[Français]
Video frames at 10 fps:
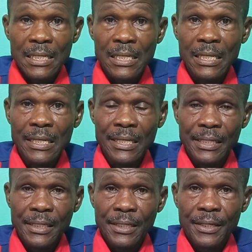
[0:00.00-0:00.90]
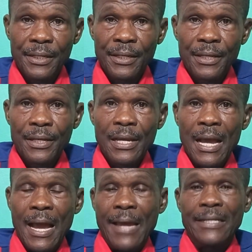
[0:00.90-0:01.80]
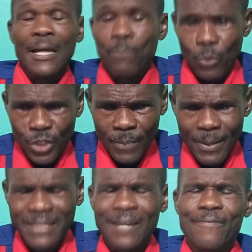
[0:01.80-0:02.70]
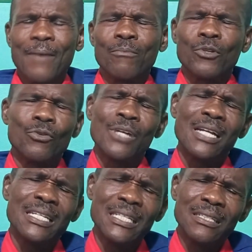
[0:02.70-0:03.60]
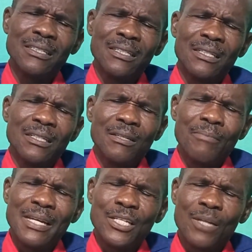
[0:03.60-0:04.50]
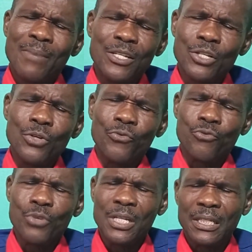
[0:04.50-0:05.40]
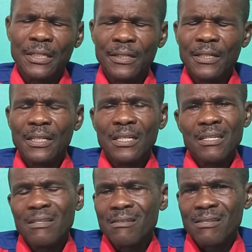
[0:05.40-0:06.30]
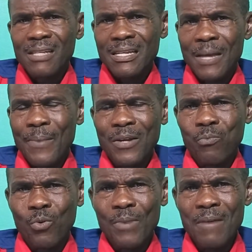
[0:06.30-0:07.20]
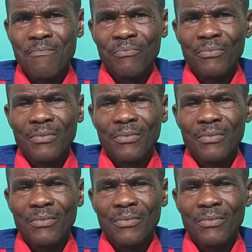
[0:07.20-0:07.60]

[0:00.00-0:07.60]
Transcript: qui a été approché par sa femme, qui lui a dit, mais j'ai mangé le fruit, il n'y a pas de problème.